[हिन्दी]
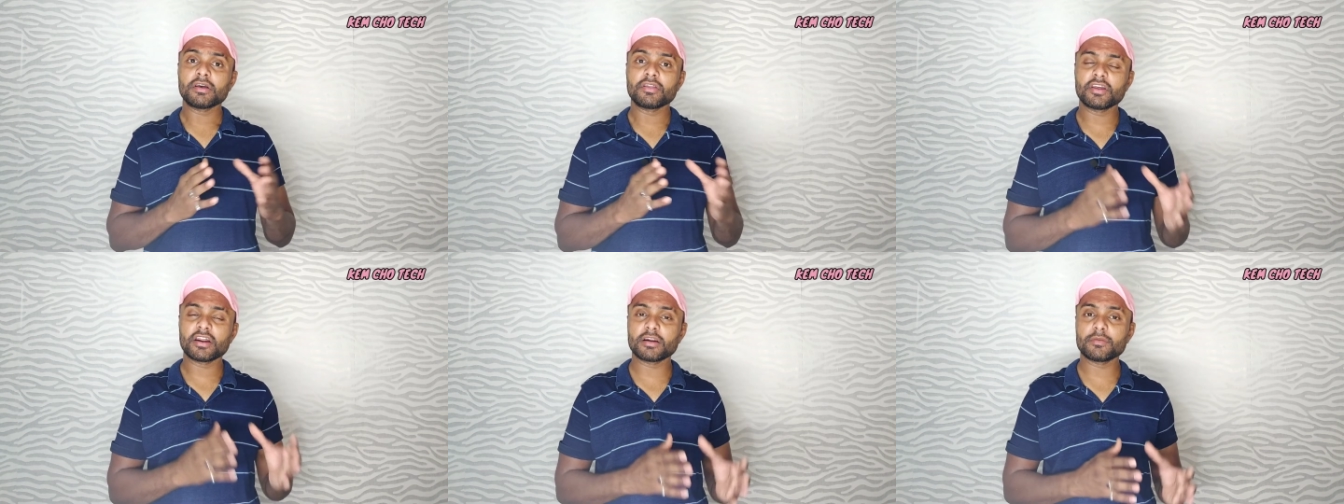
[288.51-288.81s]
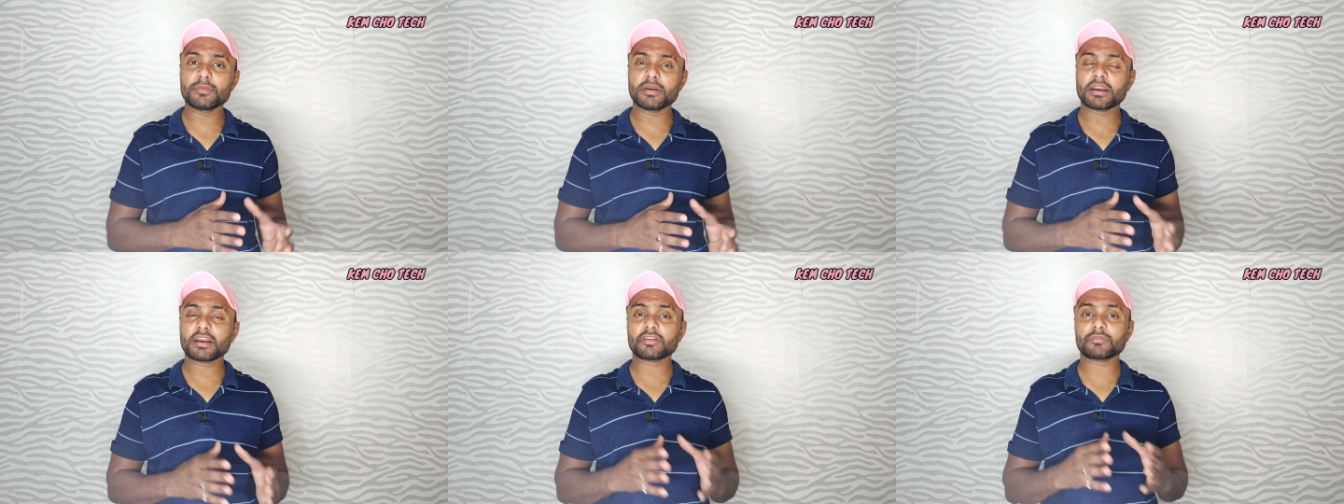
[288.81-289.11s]

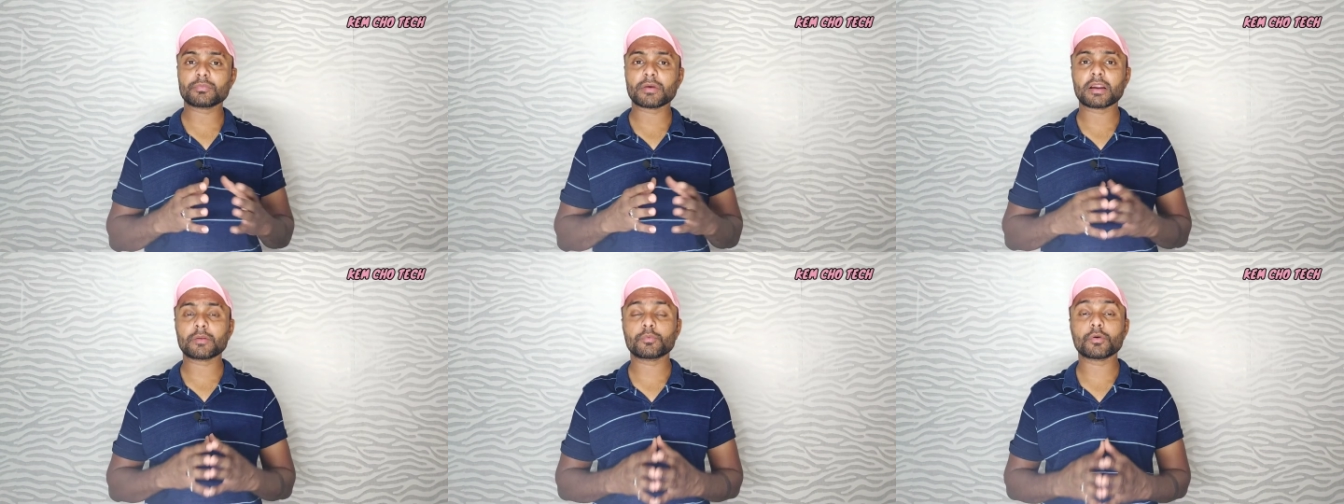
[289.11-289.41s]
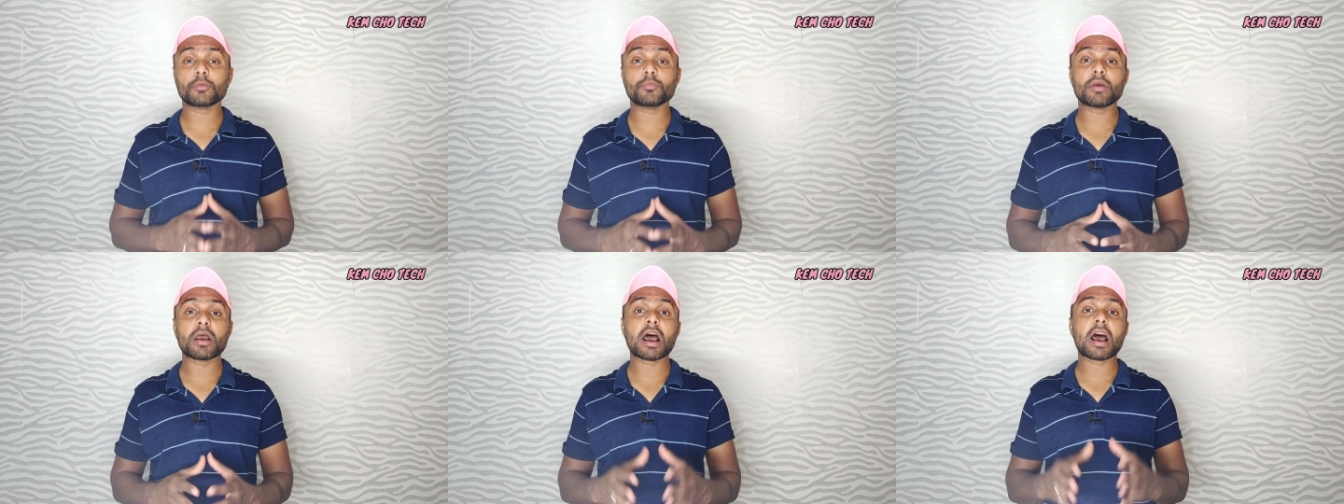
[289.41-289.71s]
रेडमी के
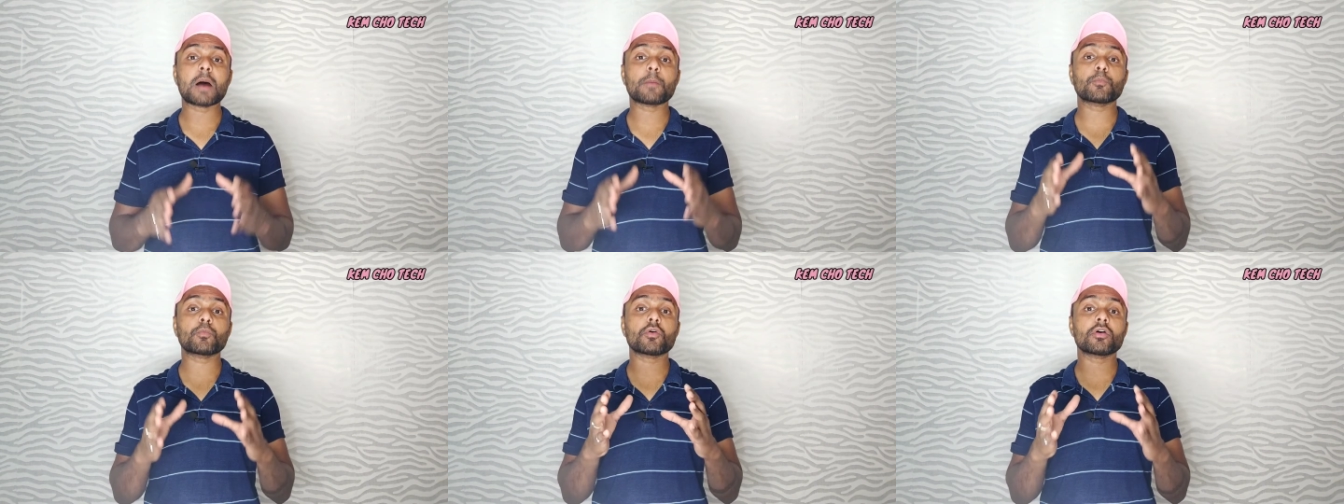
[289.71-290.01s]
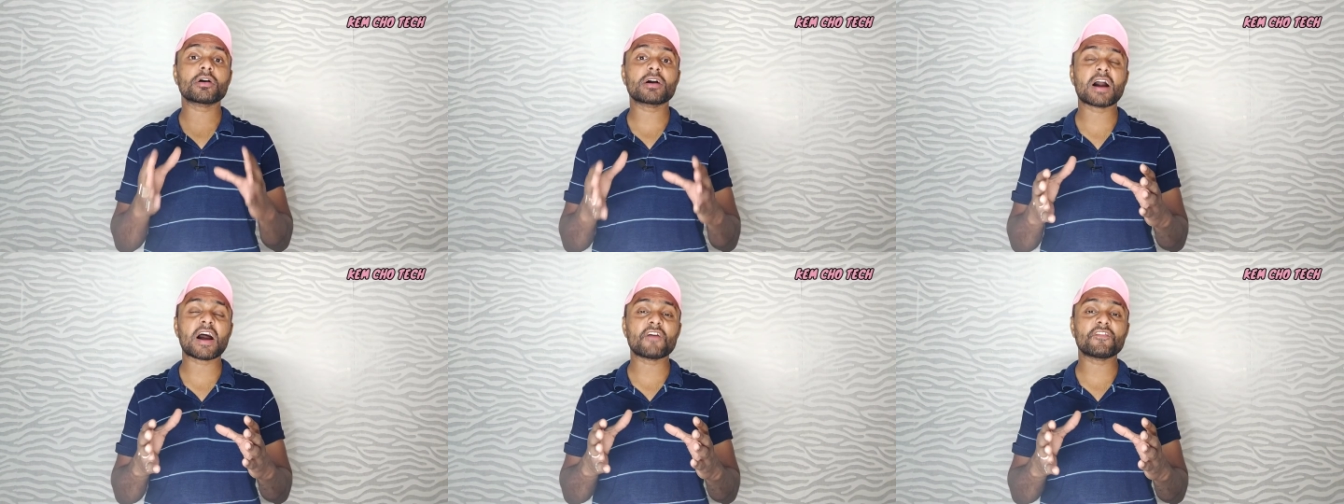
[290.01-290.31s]
स्मार्टफोन में
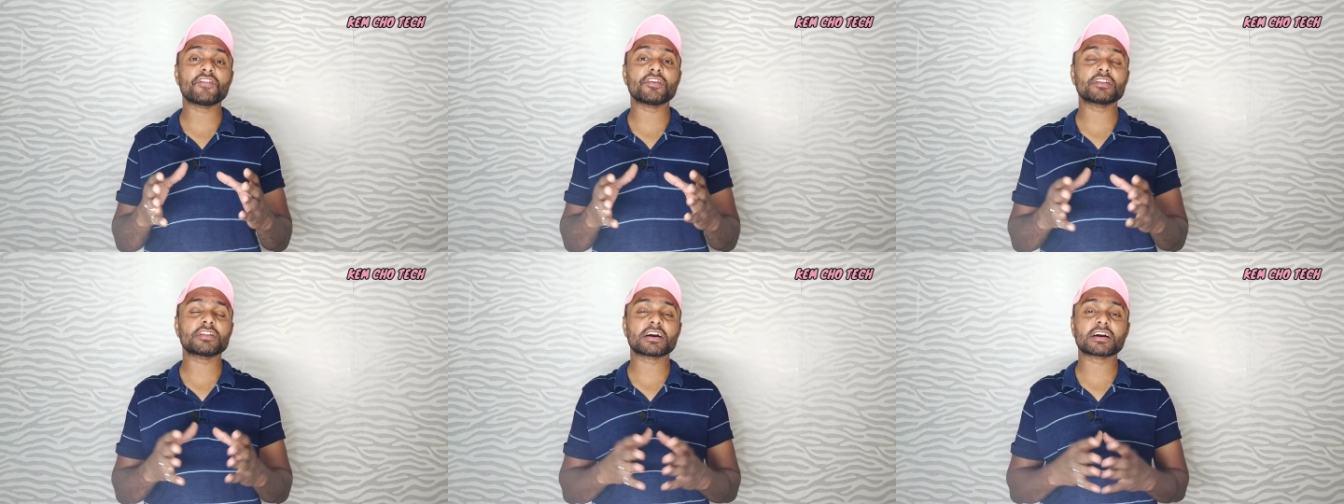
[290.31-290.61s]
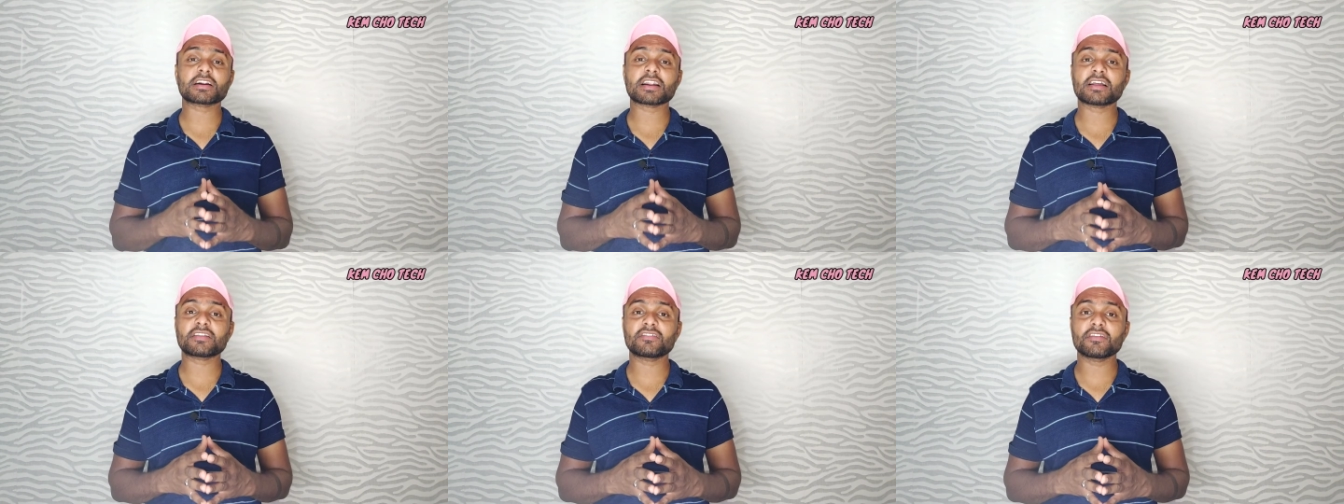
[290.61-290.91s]
आपको काफी
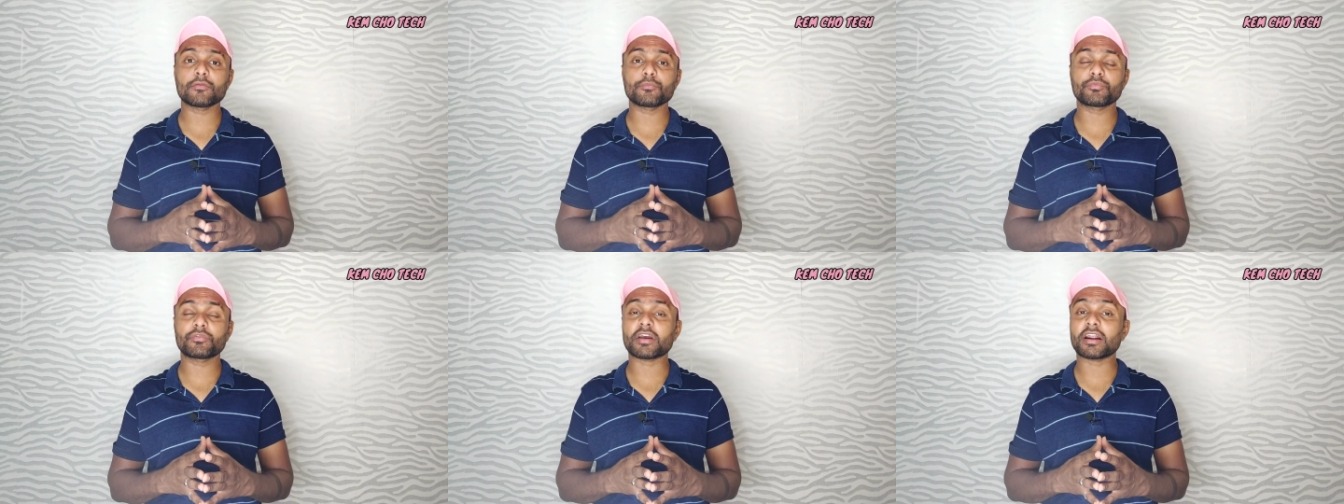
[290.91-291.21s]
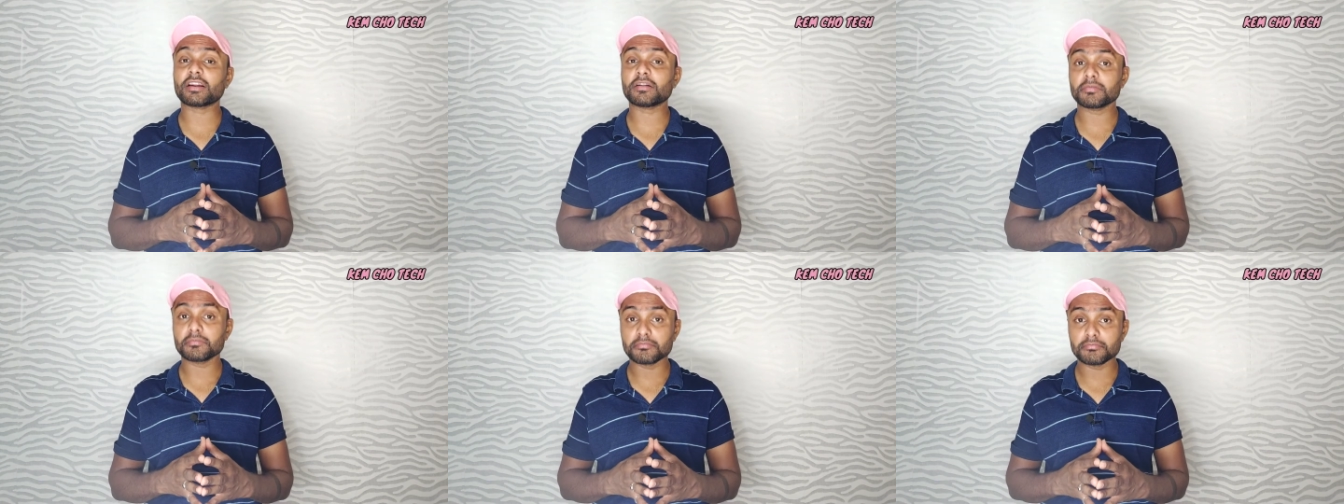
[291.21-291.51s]
तगड़ा
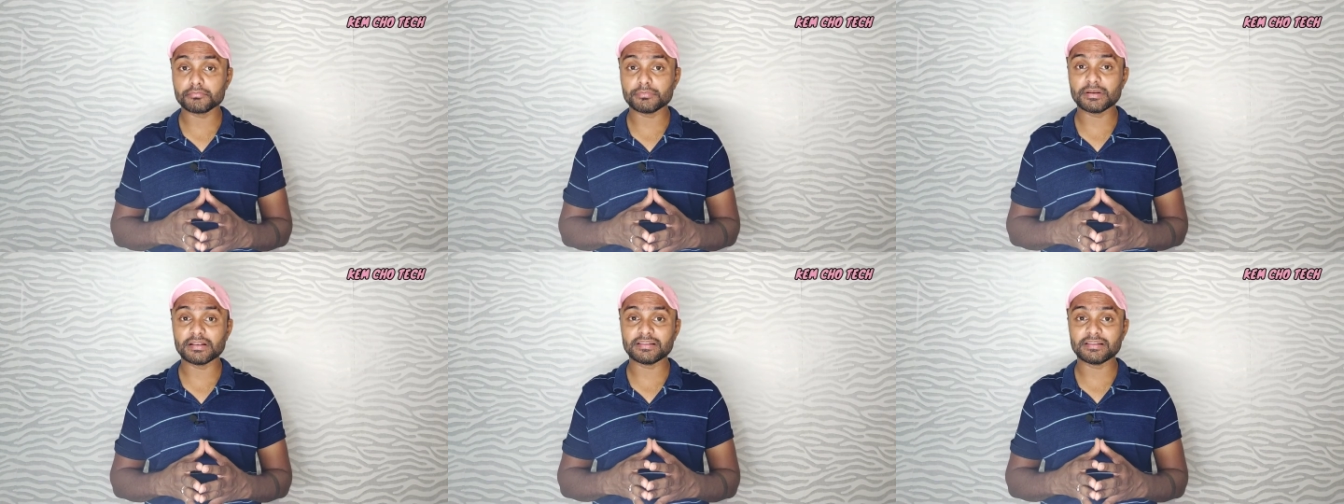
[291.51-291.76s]
चिपसेट